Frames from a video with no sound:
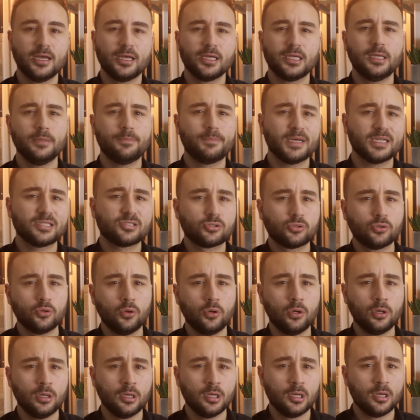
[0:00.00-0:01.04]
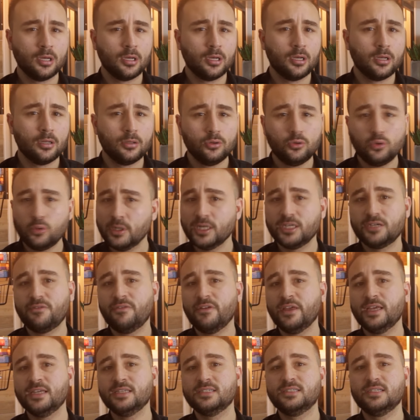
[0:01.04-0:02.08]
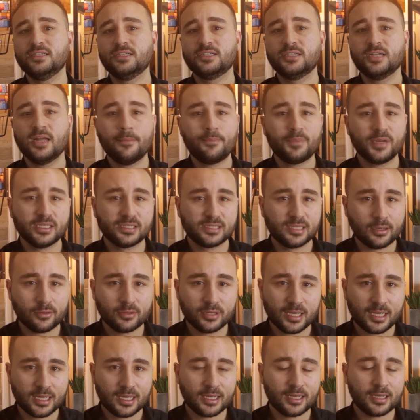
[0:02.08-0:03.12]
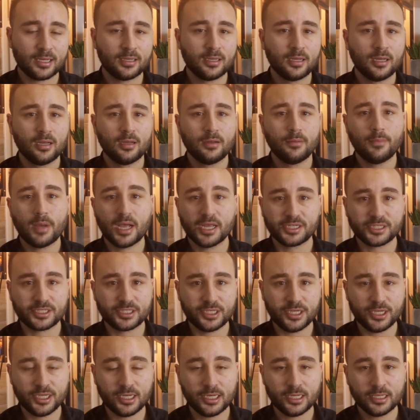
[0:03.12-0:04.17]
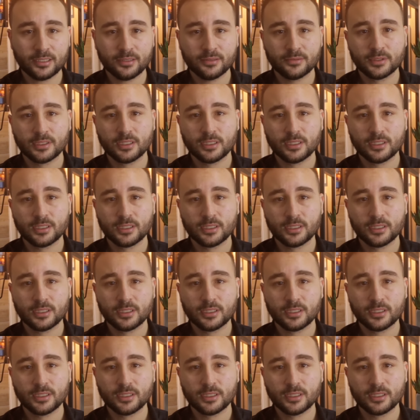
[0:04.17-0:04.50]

que passou duas vezes na prisão da Bastilha